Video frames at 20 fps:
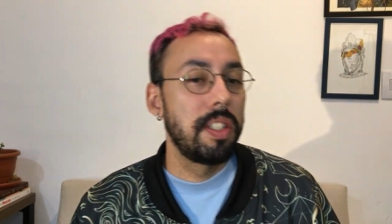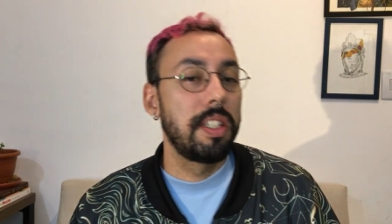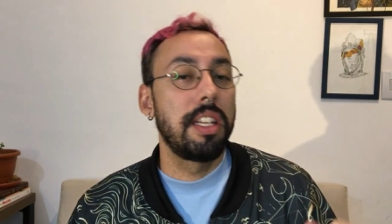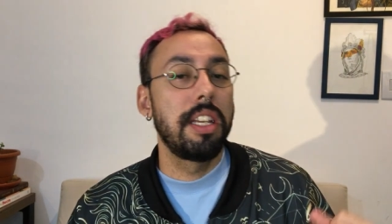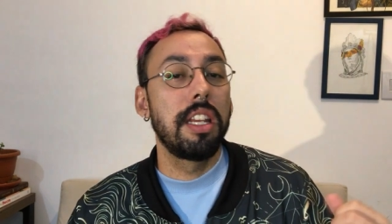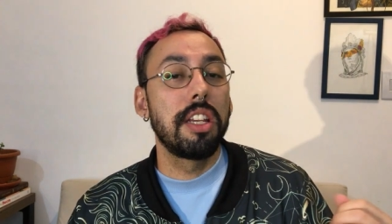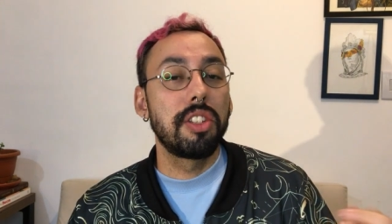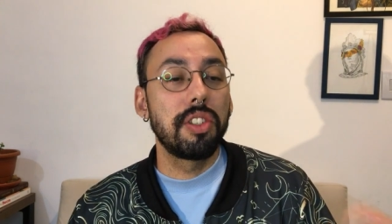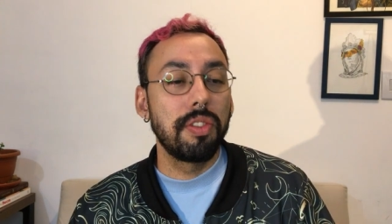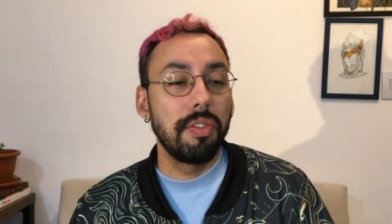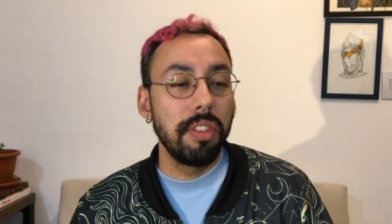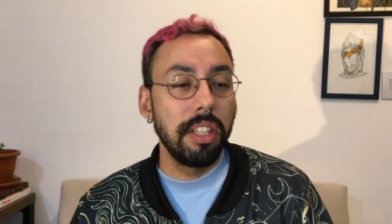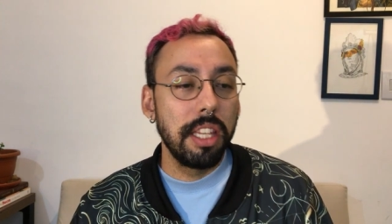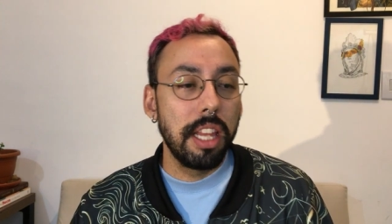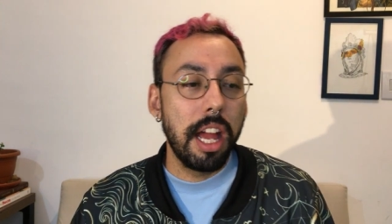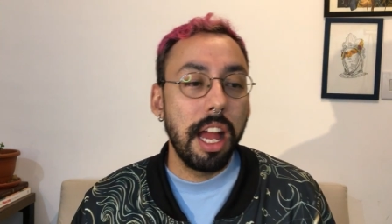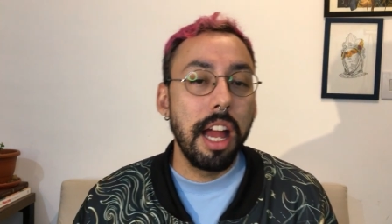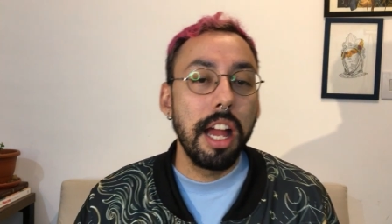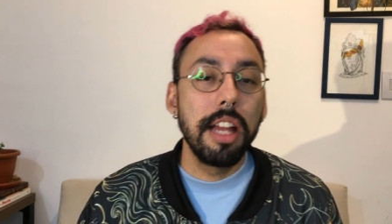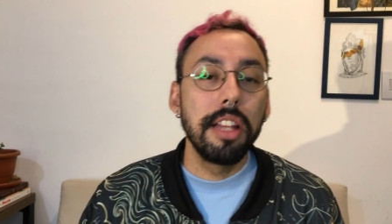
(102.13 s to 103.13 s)

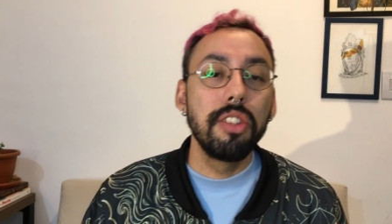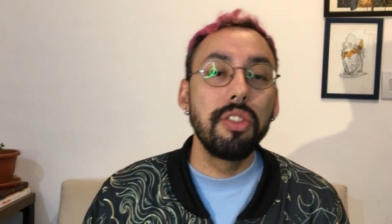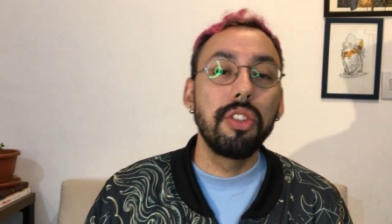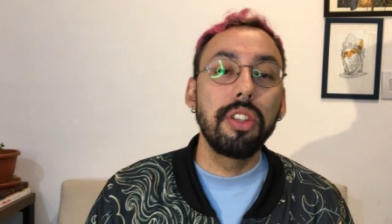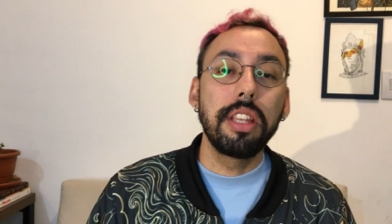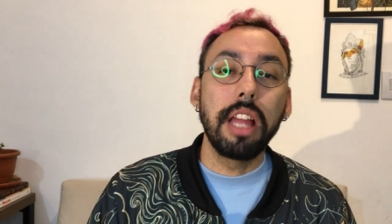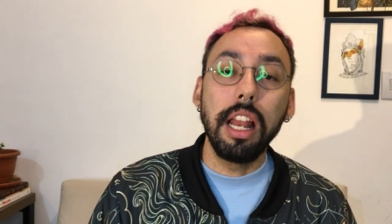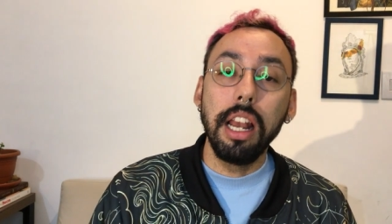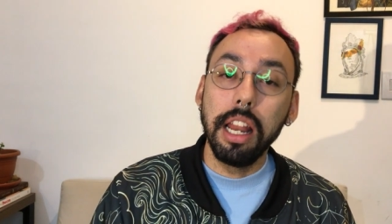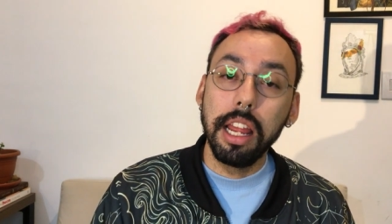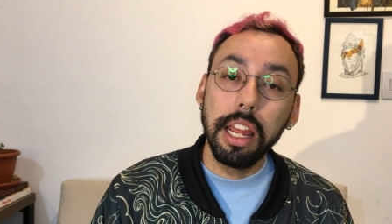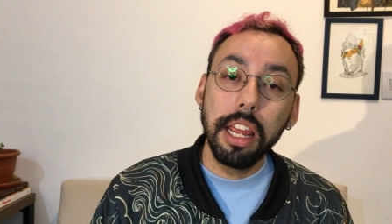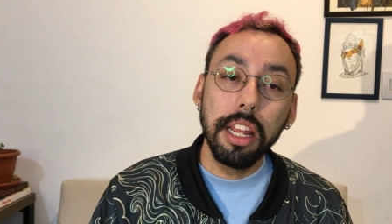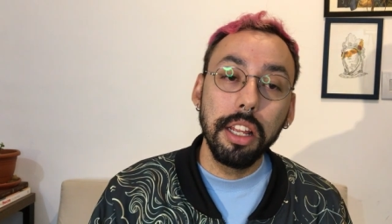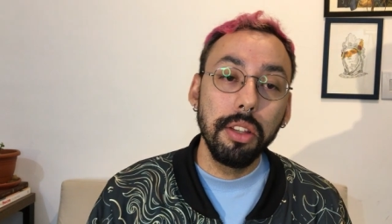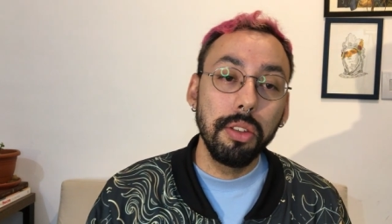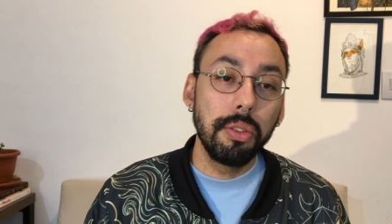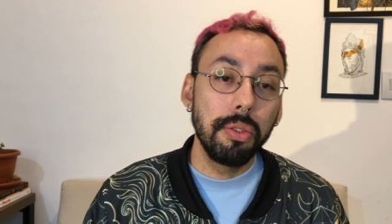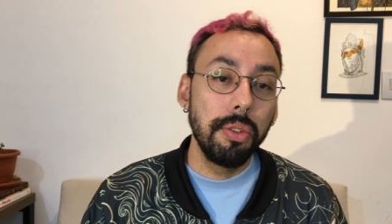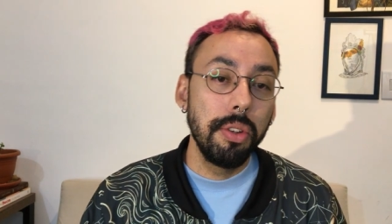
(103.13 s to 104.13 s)
criatividade,
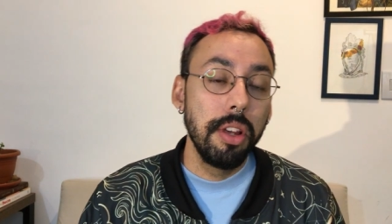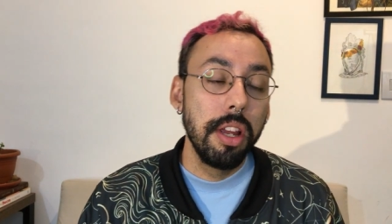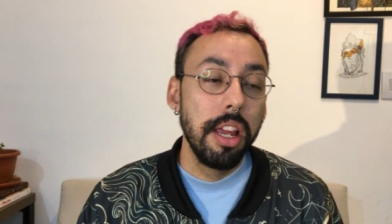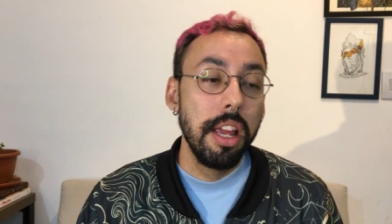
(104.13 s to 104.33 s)
talento.